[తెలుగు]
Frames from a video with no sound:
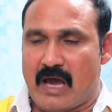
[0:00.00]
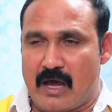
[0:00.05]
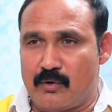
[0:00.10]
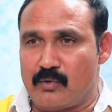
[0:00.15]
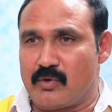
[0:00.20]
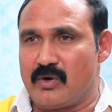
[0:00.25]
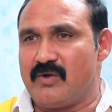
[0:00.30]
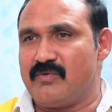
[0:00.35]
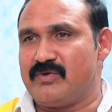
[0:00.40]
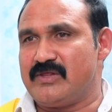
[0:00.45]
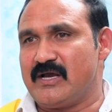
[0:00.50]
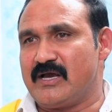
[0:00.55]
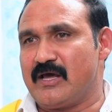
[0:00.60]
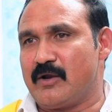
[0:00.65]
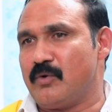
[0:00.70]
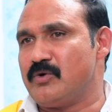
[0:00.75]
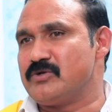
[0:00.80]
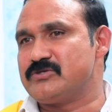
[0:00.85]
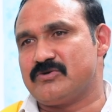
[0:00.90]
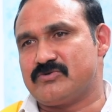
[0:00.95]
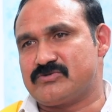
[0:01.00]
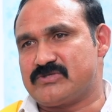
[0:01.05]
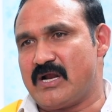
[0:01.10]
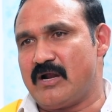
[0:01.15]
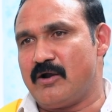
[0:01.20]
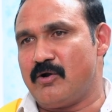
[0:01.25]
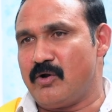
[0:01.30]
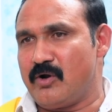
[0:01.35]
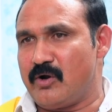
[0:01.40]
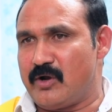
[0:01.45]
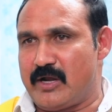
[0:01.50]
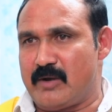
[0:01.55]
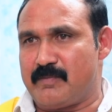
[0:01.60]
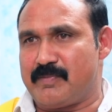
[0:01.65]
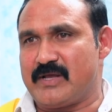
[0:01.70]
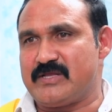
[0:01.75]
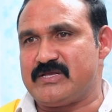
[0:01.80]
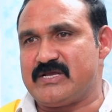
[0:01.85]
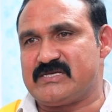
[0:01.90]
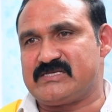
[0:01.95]
అనుకున్న విధంగా రెండు సంవత్సరాలలో నేను
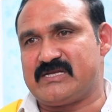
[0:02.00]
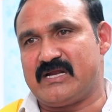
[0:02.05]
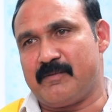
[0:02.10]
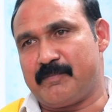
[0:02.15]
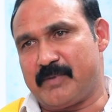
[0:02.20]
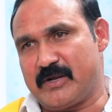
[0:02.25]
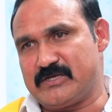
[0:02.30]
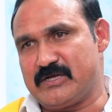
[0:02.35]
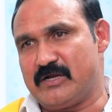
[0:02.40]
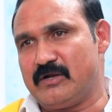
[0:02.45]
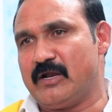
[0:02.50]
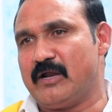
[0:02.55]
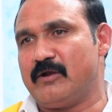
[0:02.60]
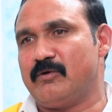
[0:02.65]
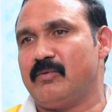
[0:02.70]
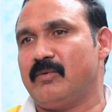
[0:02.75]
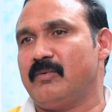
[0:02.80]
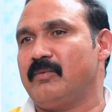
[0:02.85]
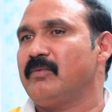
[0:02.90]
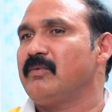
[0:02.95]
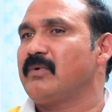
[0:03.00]
పనిచేసిన ప్రజలు నన్ను